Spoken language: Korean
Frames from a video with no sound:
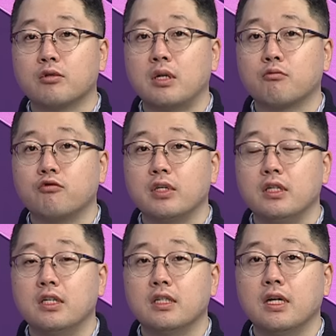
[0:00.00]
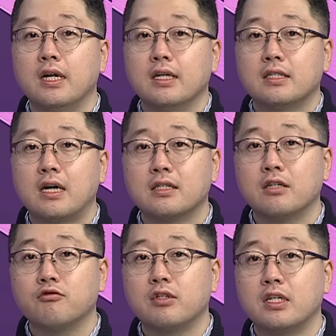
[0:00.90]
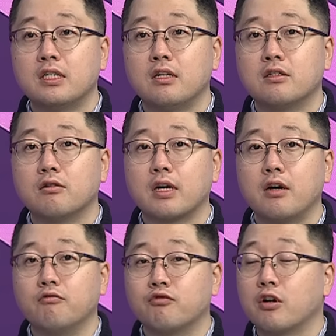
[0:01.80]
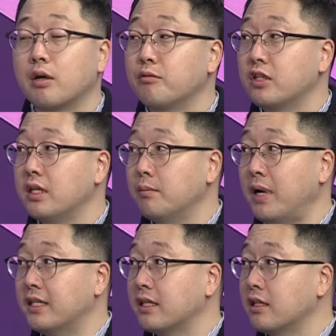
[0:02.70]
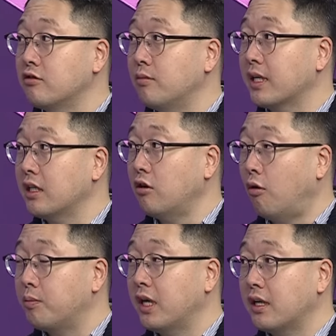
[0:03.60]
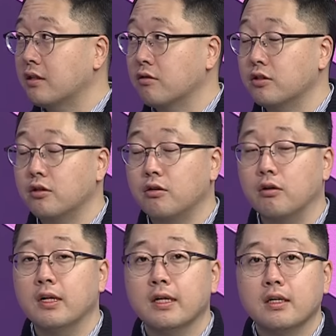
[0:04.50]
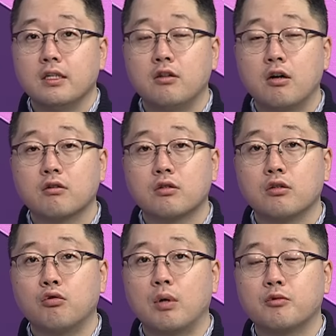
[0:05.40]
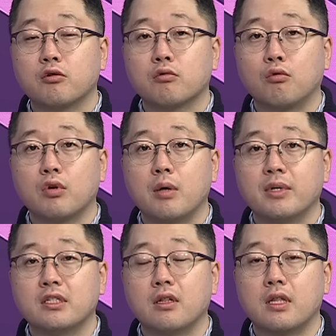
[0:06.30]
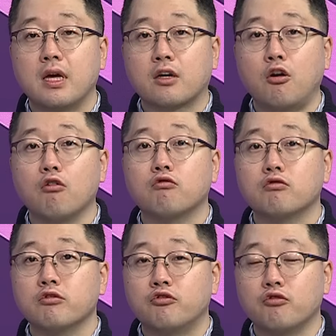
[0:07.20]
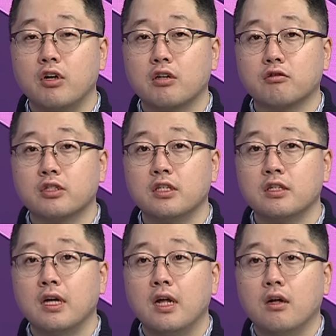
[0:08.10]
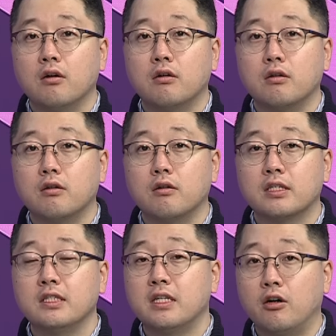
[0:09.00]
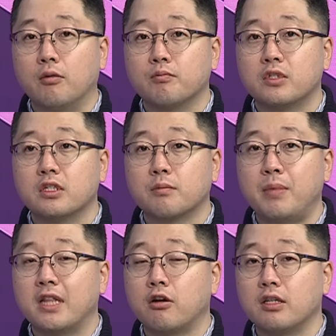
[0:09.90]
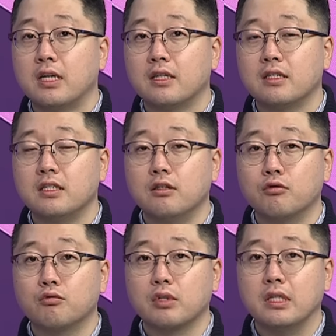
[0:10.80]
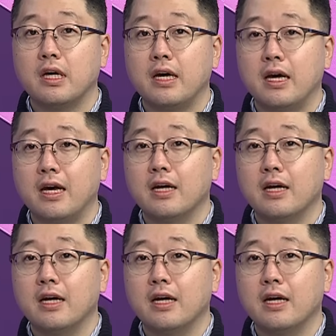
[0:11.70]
삼고 있는 상사주들의 실적에 우려감들이 발생될 수밖에 없다라는 거죠. 이러한 것들을 종합적으로 고려해 봤을 때 결국은 중요한 것은 어, 신사업, 즉 배터리라든지 이런 쪽인데